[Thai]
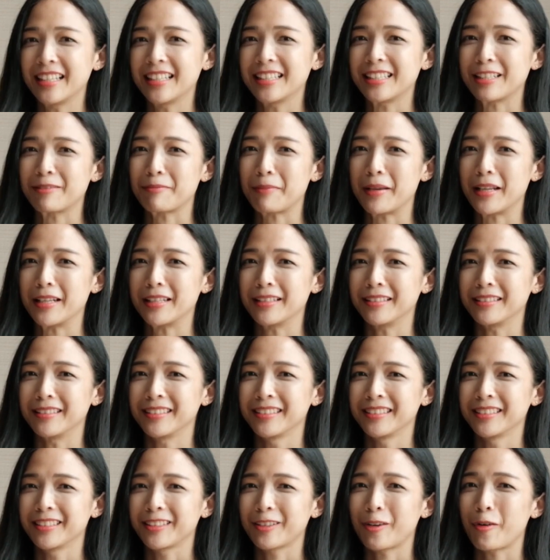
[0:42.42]
จะเป็น
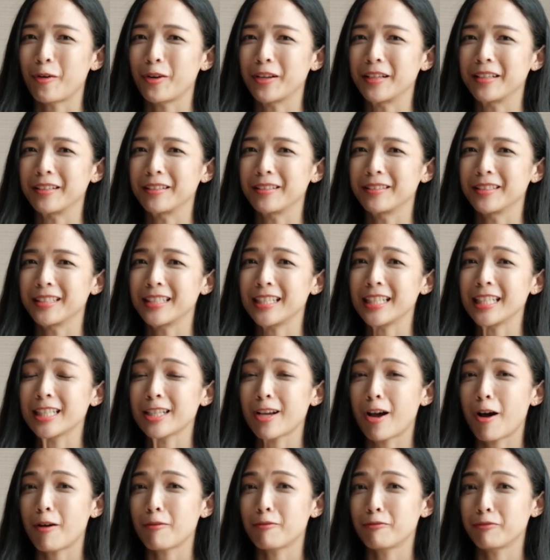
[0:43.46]
คนที่
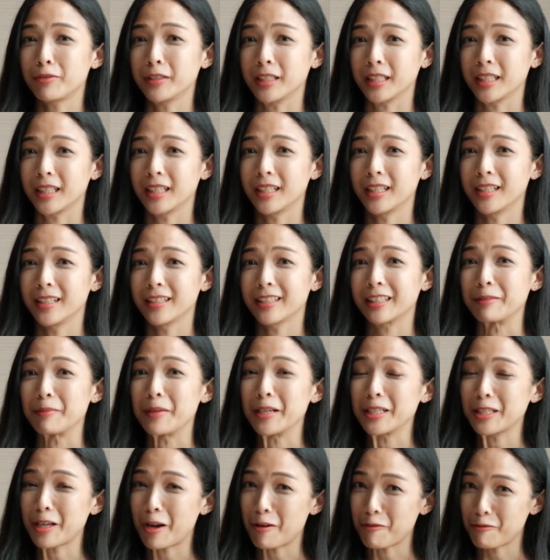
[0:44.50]
ชอบฝึกหรือ
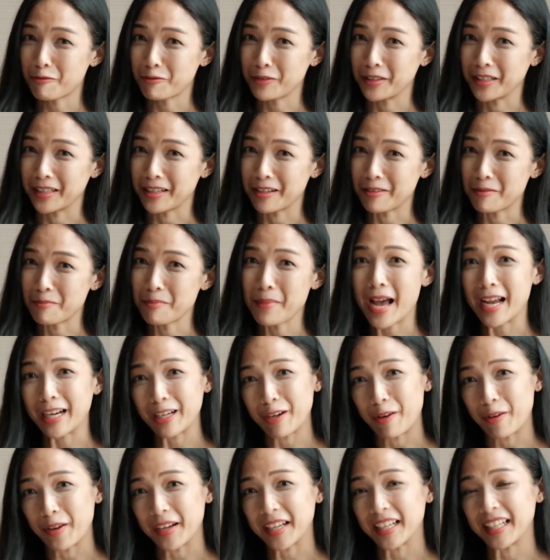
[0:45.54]
ไม่ชอบฝึกมาก
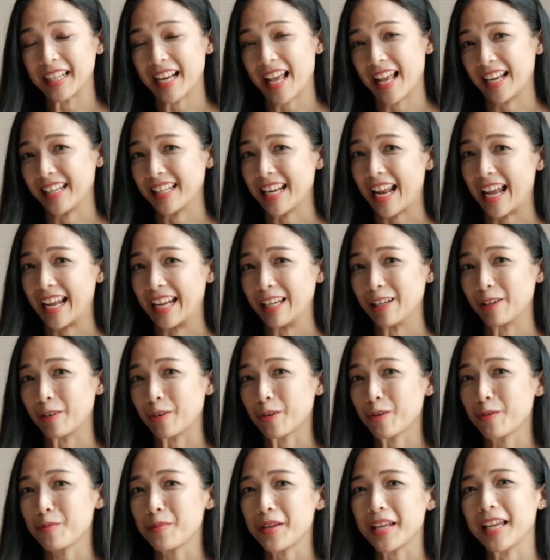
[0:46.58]
น้อยขนาดไหนเรา
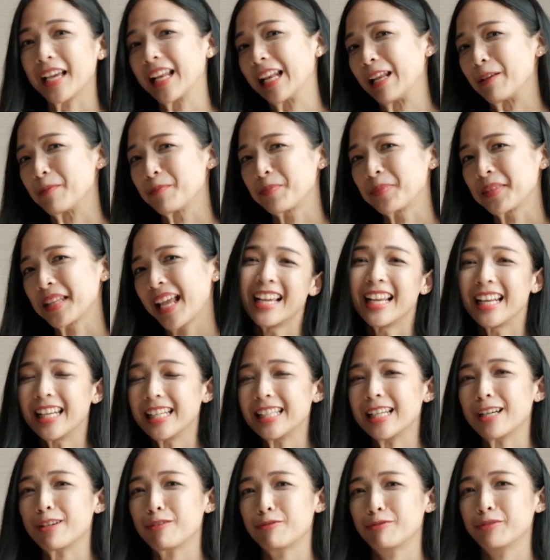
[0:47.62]
ก็มีคลิป
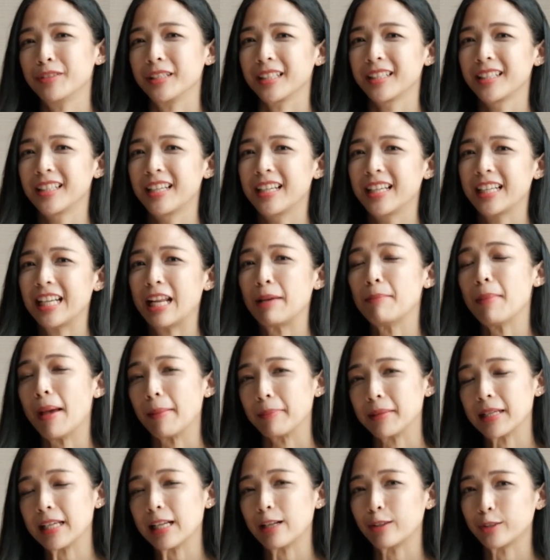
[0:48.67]
เลือกฝึกในแบบ
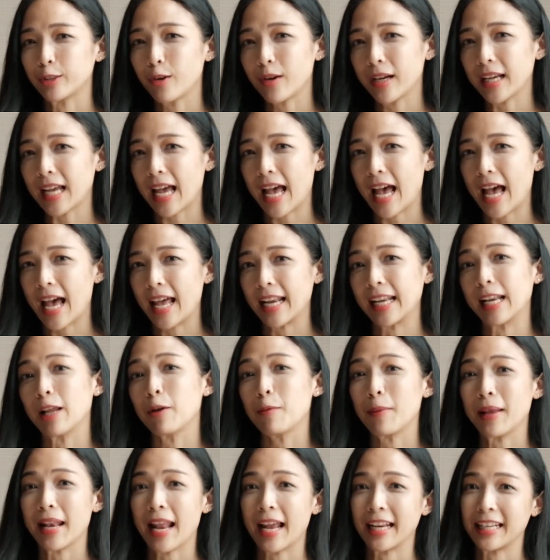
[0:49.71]
ที่เราต้องการใน
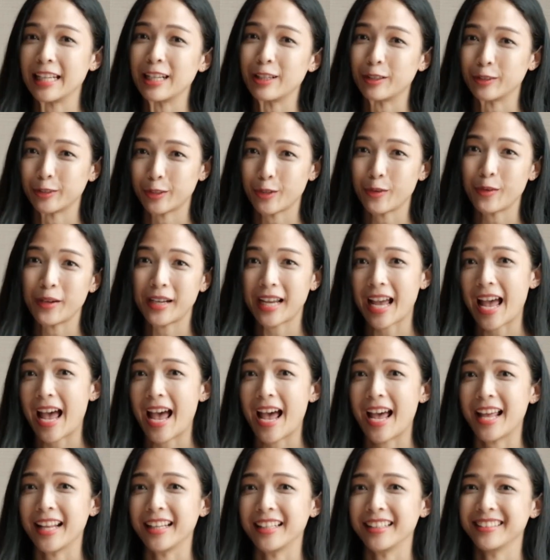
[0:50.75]
เวลาที่เราต้องกา
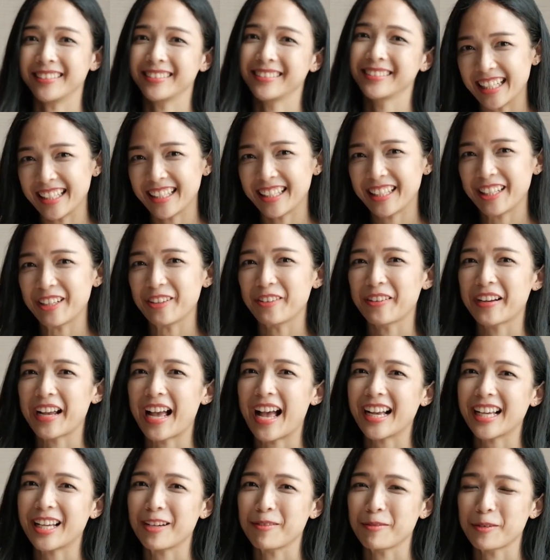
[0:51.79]
รโย
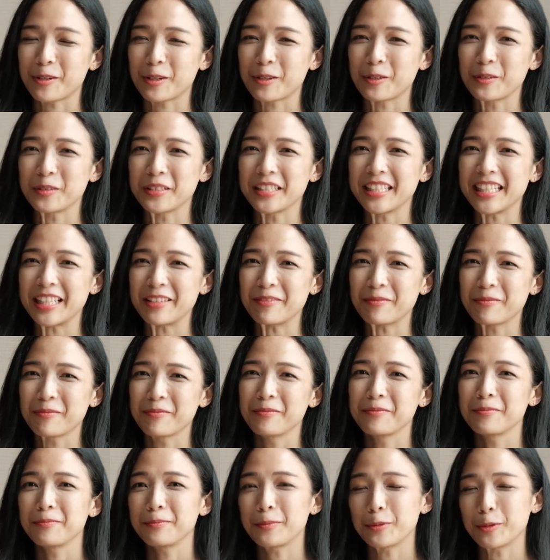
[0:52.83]
คะกับครูจิ๊บ
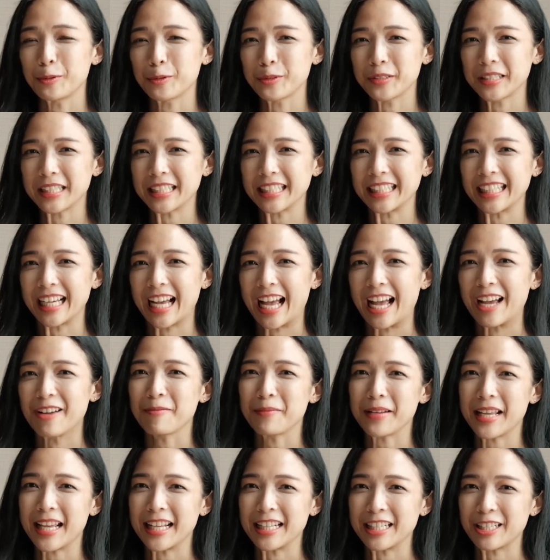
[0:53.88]
ปูเสื่อ
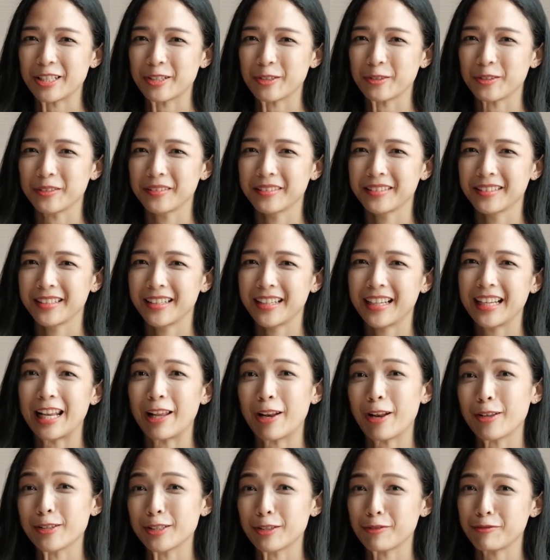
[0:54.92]
เปลี่ยนชุดแล้
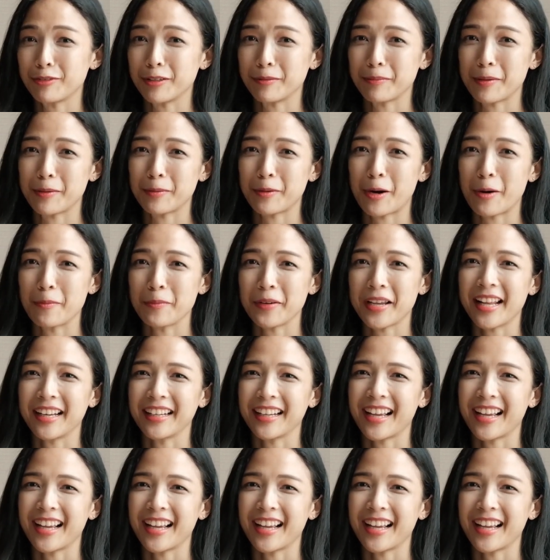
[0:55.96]
วเราจะฝึกไปพร้อมกัน